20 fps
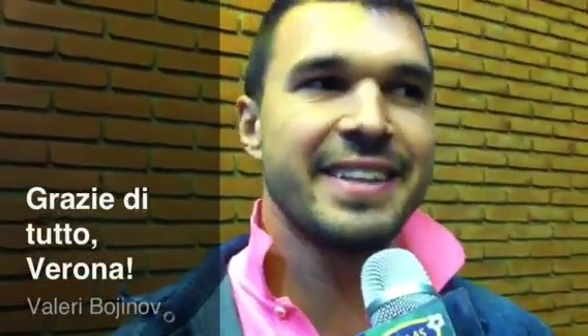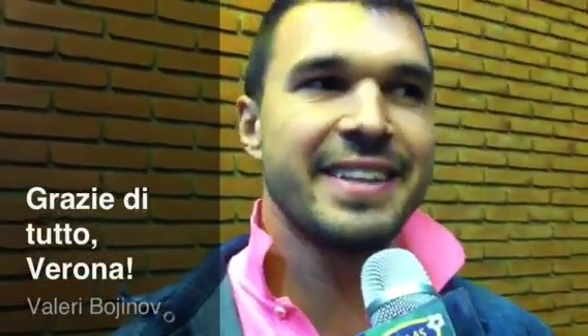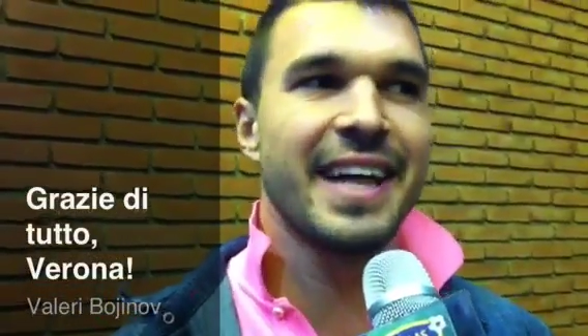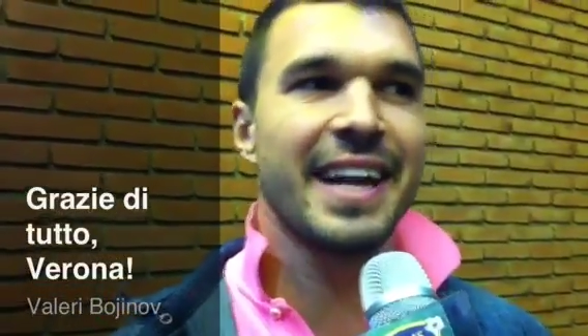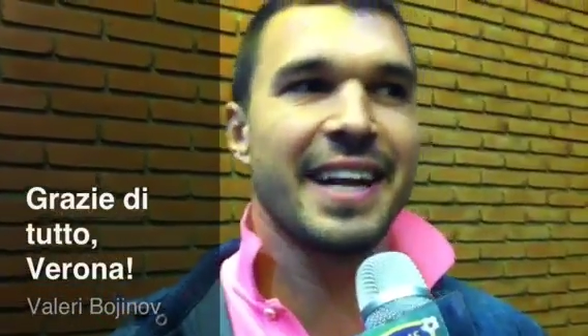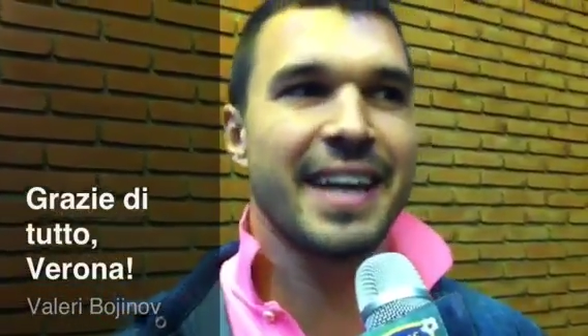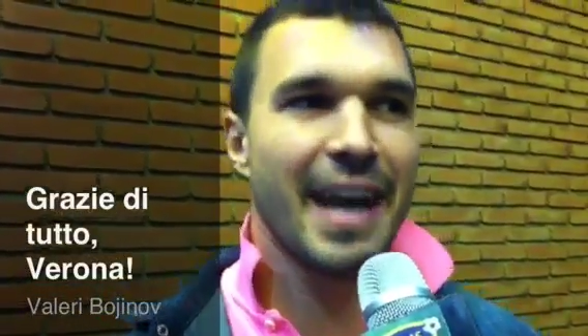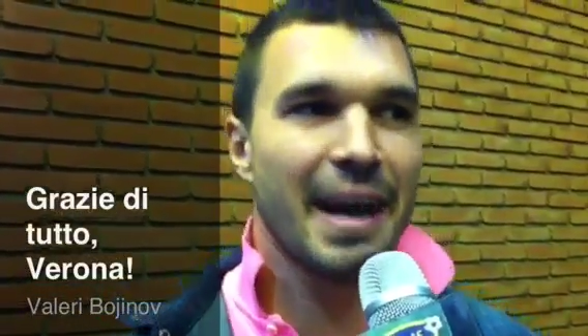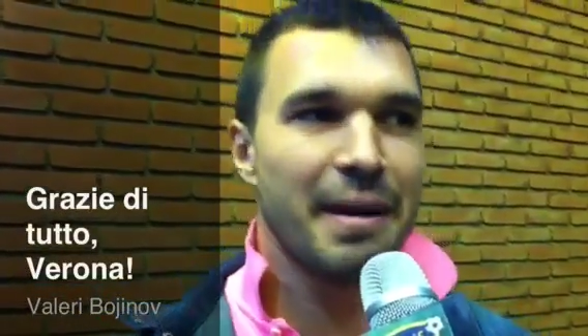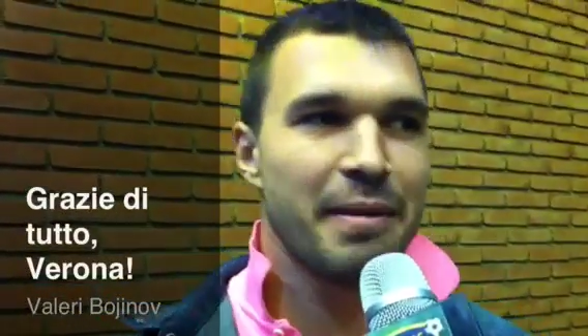
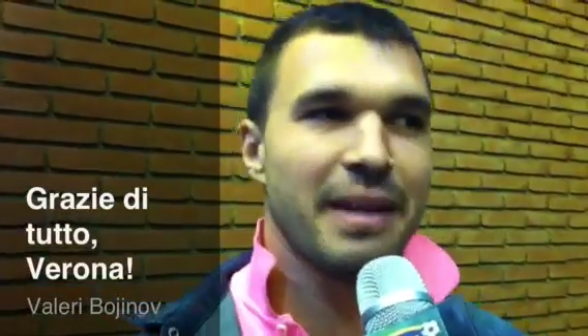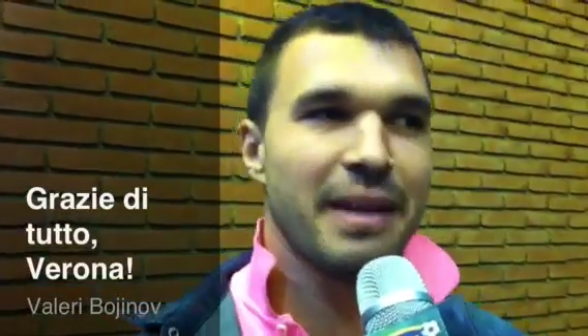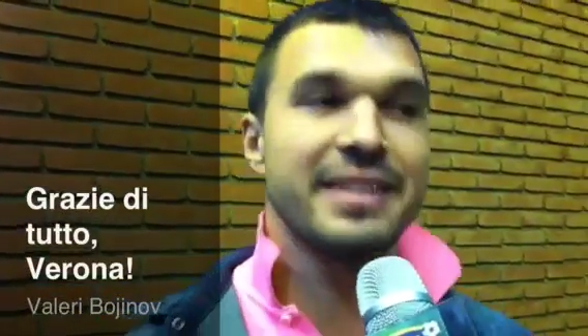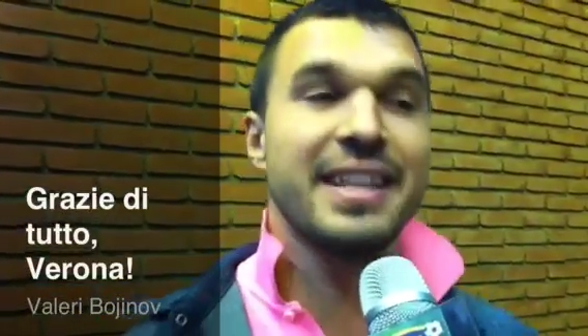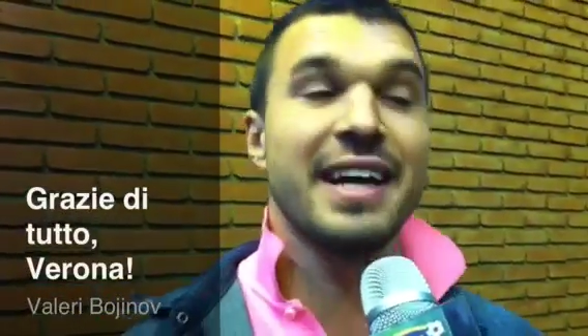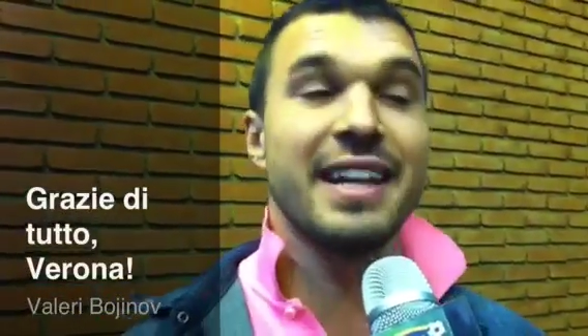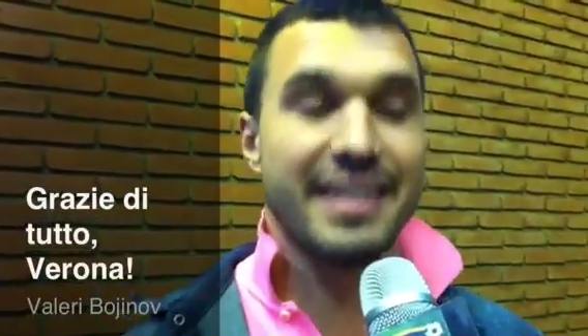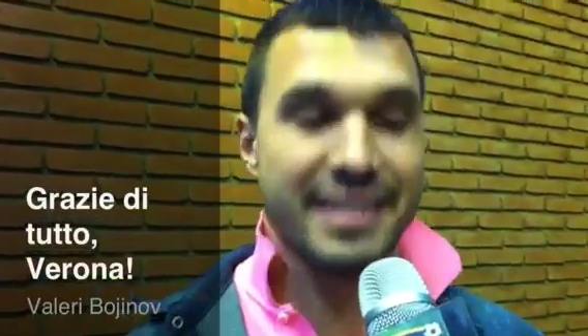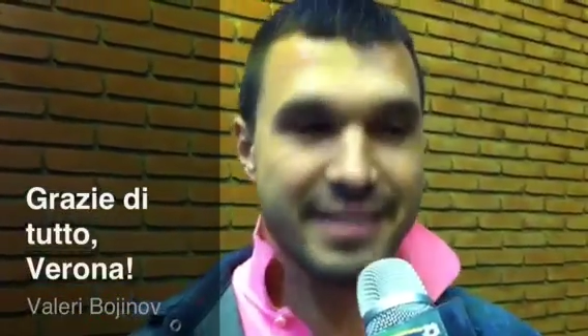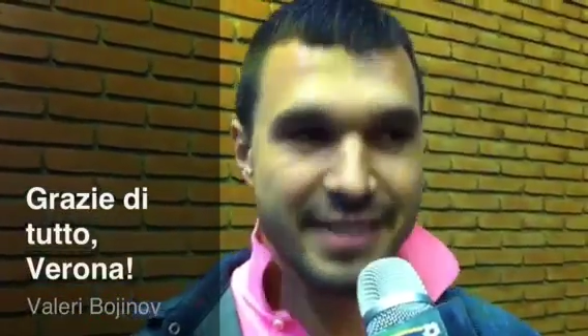dal, ah,
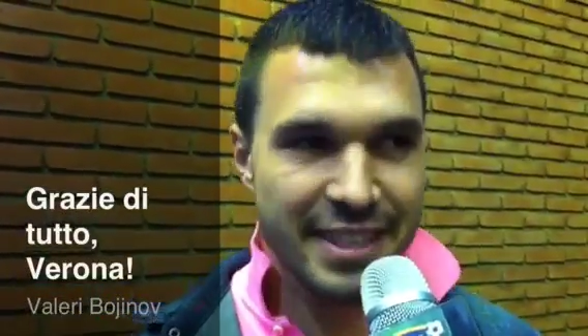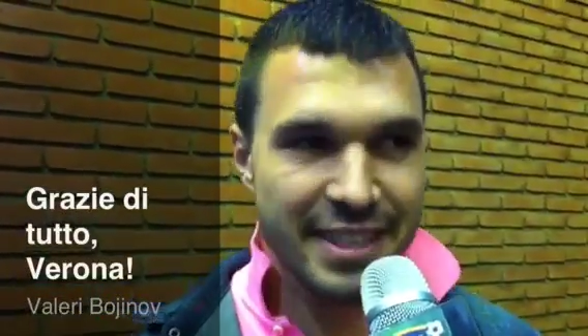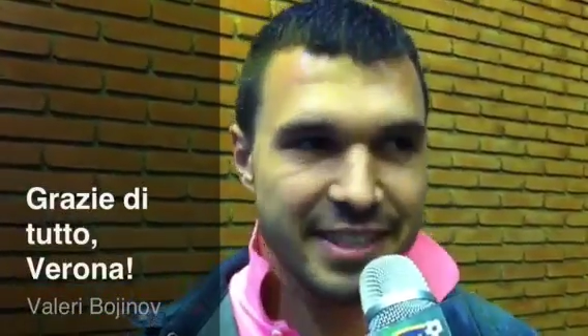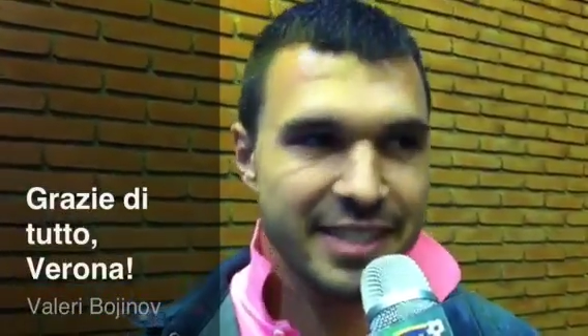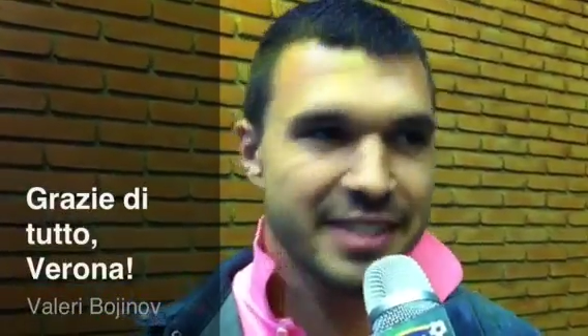da, da